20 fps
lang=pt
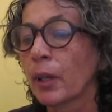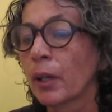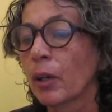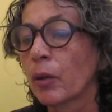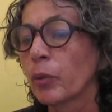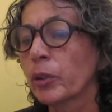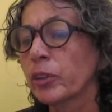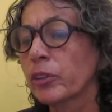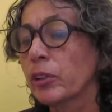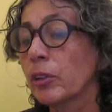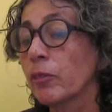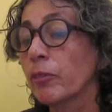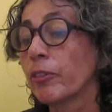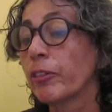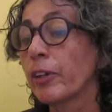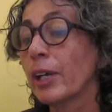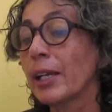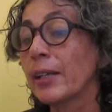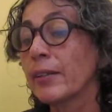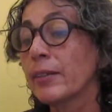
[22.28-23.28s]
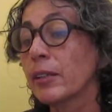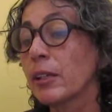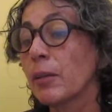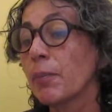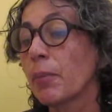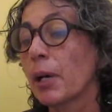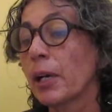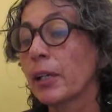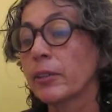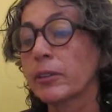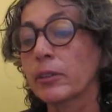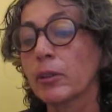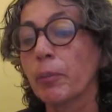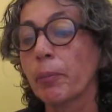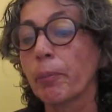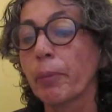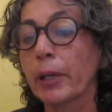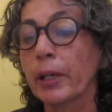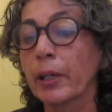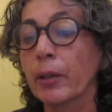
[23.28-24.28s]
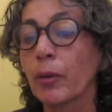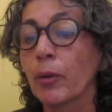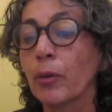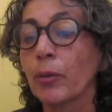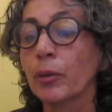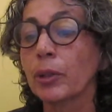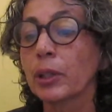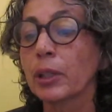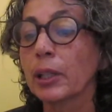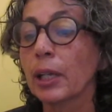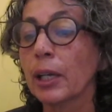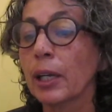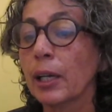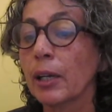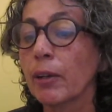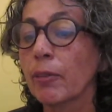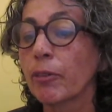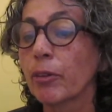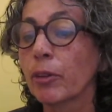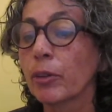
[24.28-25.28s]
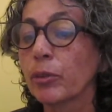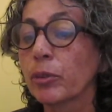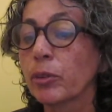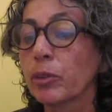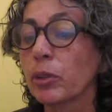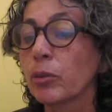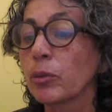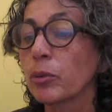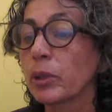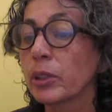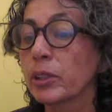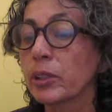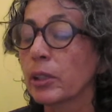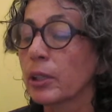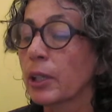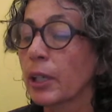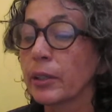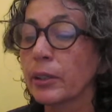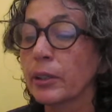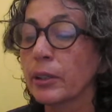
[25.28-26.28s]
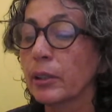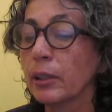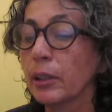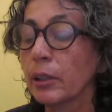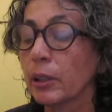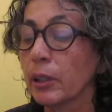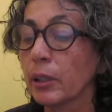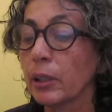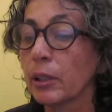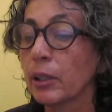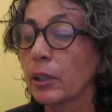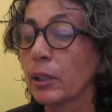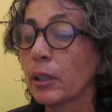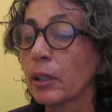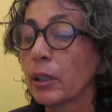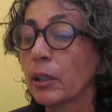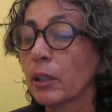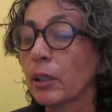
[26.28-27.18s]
ruas tão velhas que bastam para contar a evolução de uma cidade inteira